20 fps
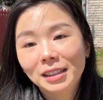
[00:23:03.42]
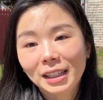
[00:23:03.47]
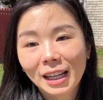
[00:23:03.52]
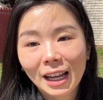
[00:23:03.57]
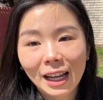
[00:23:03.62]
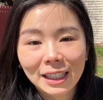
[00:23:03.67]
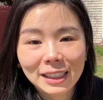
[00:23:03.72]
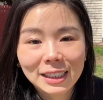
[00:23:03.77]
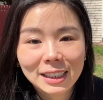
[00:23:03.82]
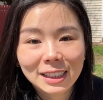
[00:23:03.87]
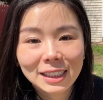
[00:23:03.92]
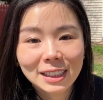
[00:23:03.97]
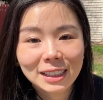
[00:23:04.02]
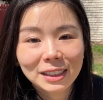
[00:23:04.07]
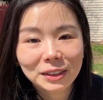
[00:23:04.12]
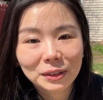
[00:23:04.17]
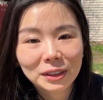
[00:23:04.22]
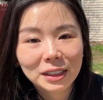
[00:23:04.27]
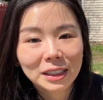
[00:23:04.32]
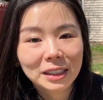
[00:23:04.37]
的开心，
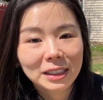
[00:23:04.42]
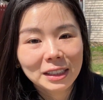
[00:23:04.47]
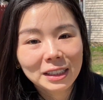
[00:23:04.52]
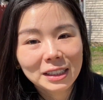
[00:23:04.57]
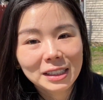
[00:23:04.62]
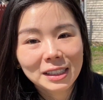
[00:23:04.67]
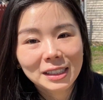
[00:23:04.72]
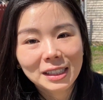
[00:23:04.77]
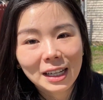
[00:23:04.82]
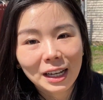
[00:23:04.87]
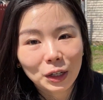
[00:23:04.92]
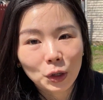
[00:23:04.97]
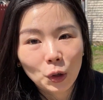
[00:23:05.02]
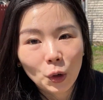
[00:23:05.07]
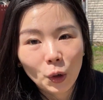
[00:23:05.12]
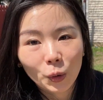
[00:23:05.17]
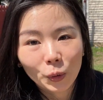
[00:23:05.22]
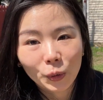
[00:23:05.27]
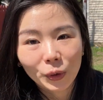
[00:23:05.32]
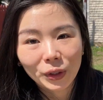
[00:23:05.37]
因为可以一直在
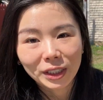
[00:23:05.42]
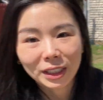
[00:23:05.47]
后院